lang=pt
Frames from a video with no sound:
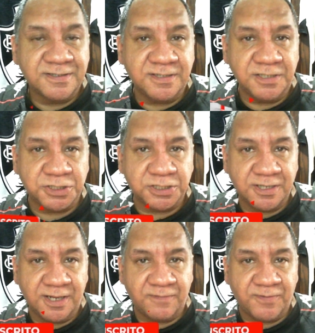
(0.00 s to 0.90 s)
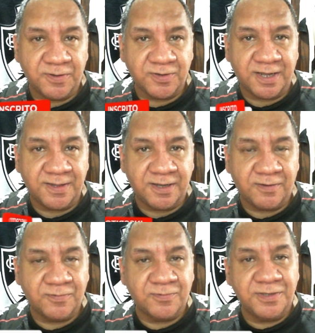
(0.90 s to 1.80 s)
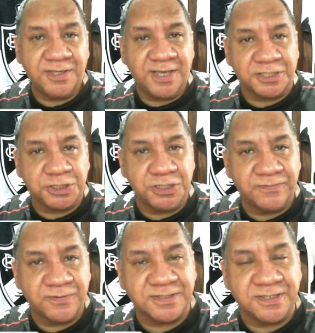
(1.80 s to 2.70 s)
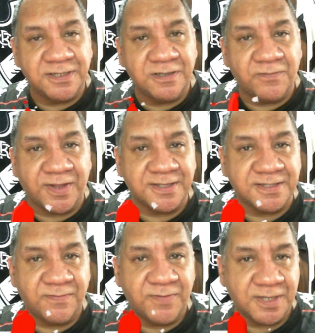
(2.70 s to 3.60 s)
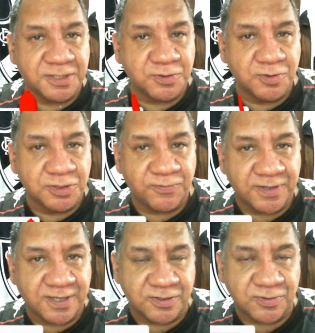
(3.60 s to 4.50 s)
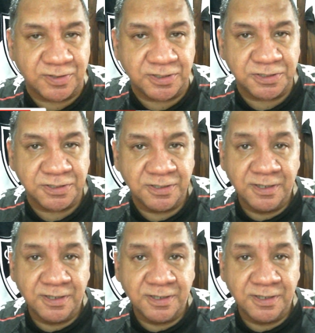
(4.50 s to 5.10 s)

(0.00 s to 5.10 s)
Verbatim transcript: se inscreva no canal e ative o sininho para receber as notificações.